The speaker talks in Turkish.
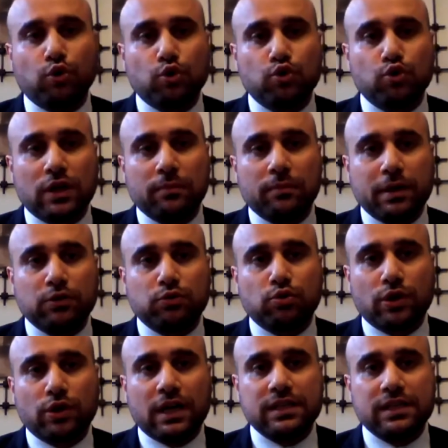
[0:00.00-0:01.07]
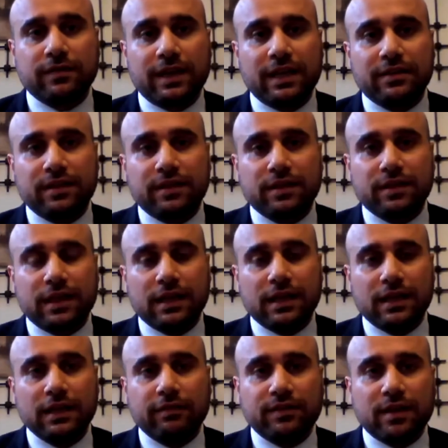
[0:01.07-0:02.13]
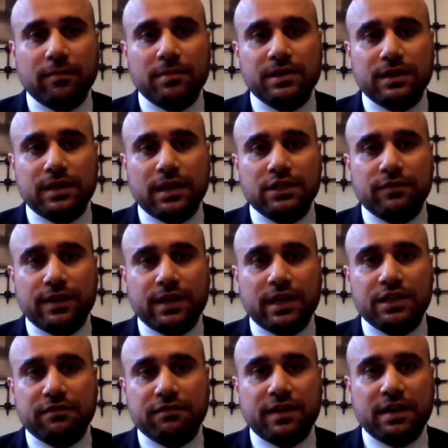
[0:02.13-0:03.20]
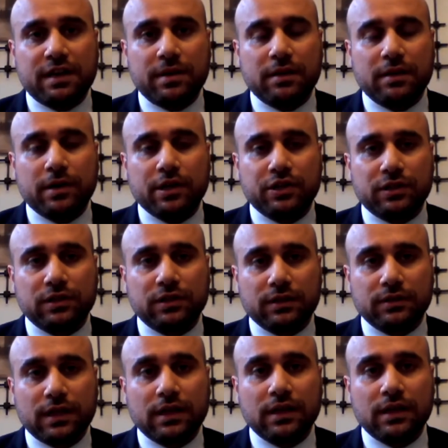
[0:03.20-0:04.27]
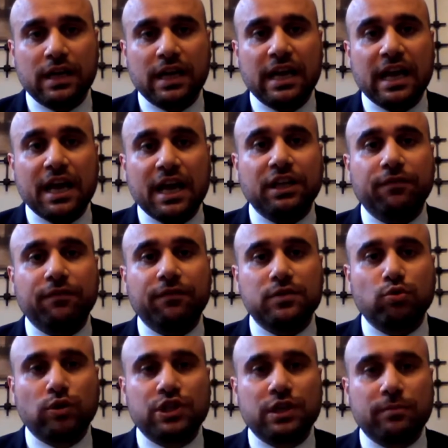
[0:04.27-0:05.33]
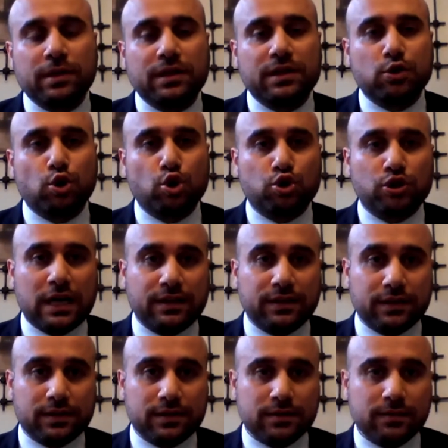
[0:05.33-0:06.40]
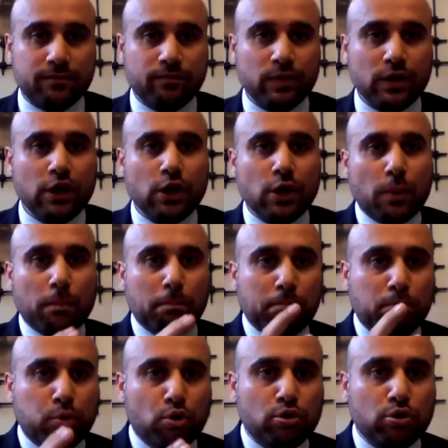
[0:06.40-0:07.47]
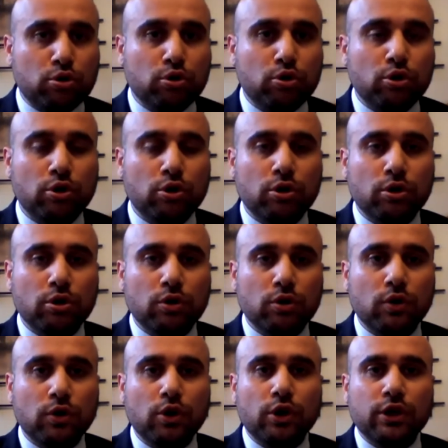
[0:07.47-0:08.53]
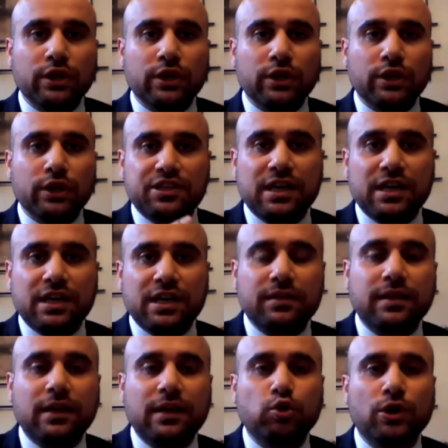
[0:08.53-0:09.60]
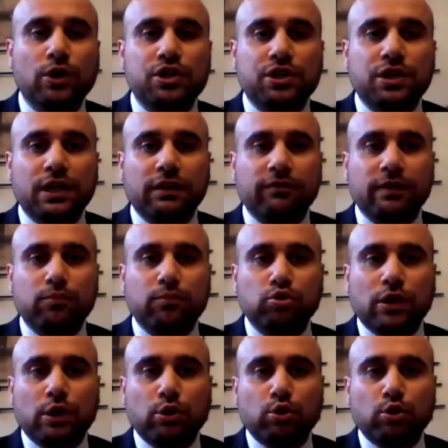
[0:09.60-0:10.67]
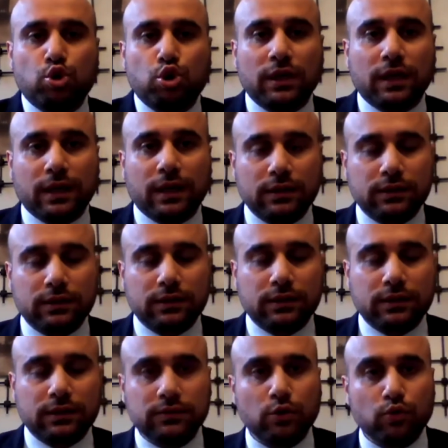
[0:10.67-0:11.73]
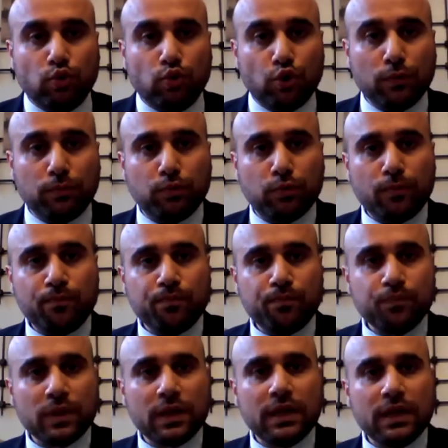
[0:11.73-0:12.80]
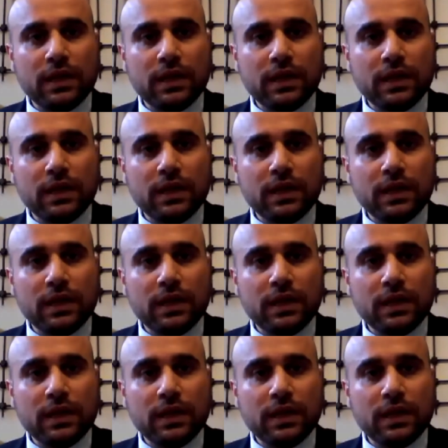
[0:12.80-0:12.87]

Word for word: hedef koyduğunuzda petrol, gaz ve elektrikte ve temiz enerji ve enerji verimliliği başlıklarında hedefinize ulaşabildiğinizi gösterdiniz. Bu gerçeklikten yola çıkarak ve bundan güç alarak dönüp